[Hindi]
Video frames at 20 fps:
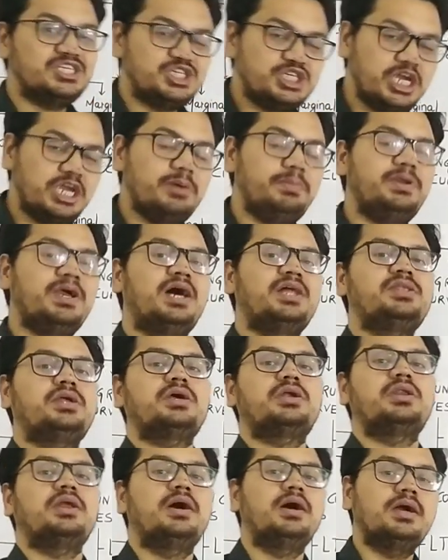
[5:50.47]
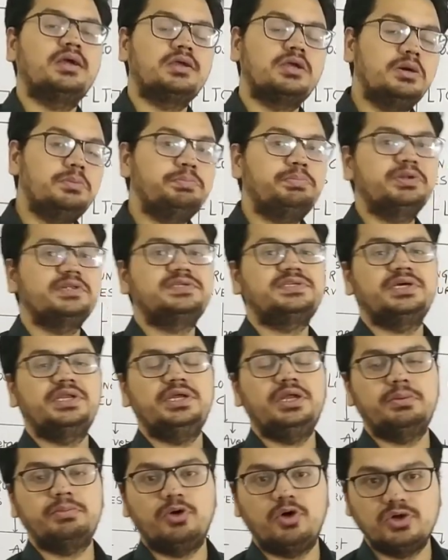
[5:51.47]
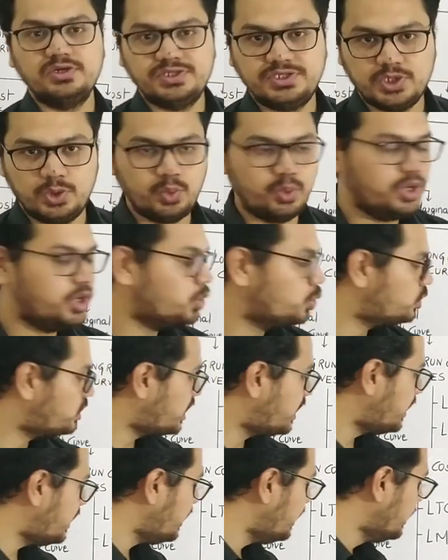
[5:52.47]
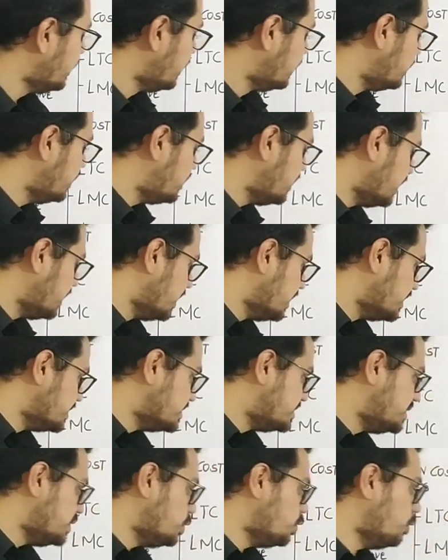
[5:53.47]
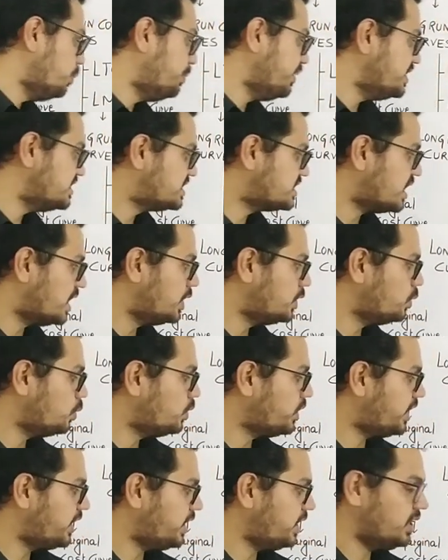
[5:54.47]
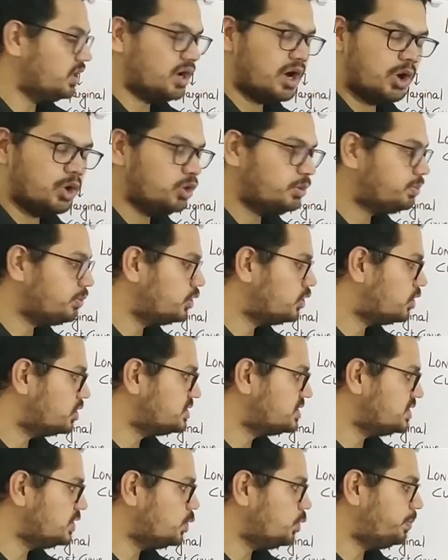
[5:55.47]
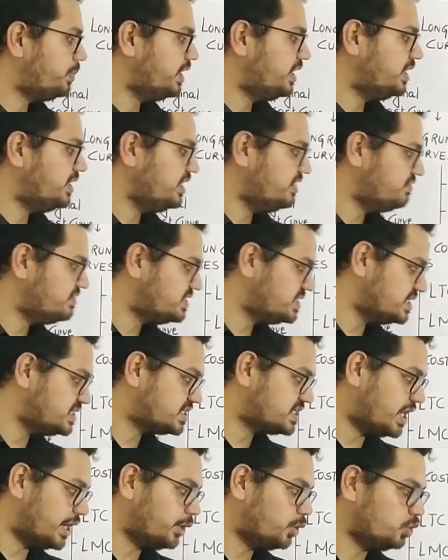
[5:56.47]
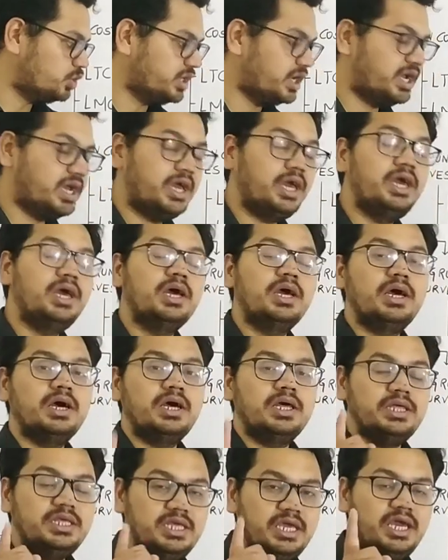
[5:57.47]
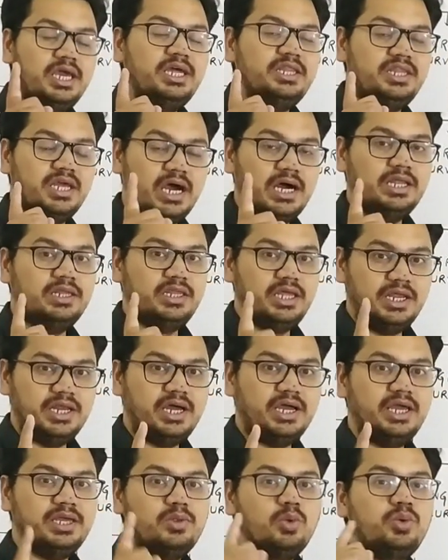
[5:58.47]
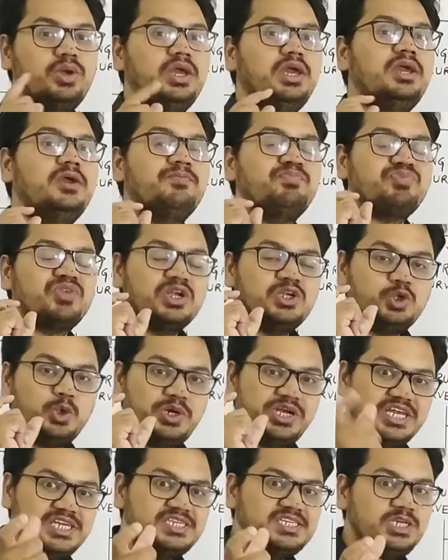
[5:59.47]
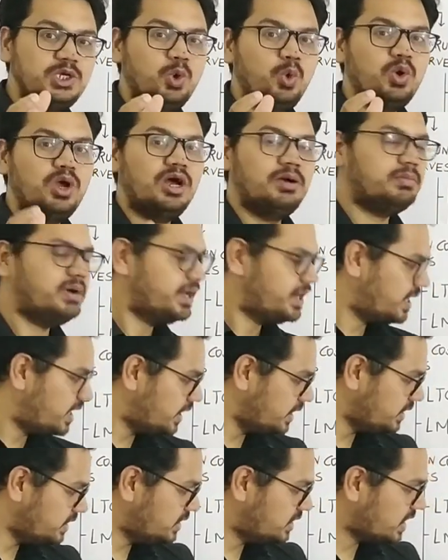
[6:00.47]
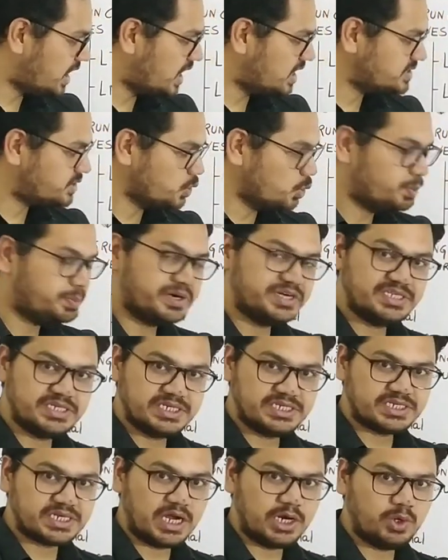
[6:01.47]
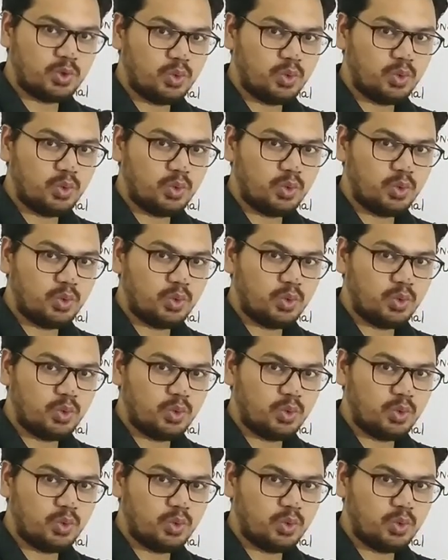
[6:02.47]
शेप याद रखना कंपलसरी या बहुत जरूरी होता है देखिए जीरो पे स्टार्ट हो रहा है आउटपुट और जीरो पे ही टीवीसी स्टार्ट होता है ये ध्यान देना है क्योंकि जो टीसी होगा हमारा यहां से ऊपर से स्टार्ट